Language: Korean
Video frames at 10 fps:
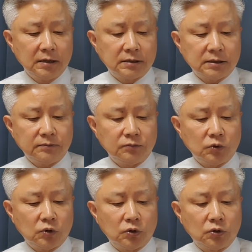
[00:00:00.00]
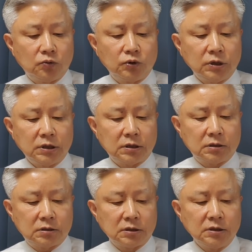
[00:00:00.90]
지금 어 우리
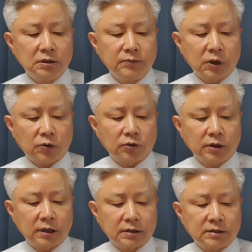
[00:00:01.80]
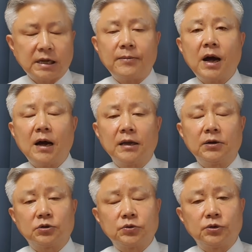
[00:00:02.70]
전임 대통령에 대해서는
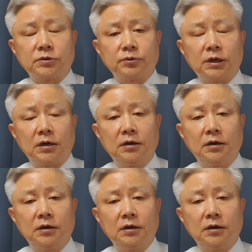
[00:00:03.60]
사망이라고 쓰고 있습니다.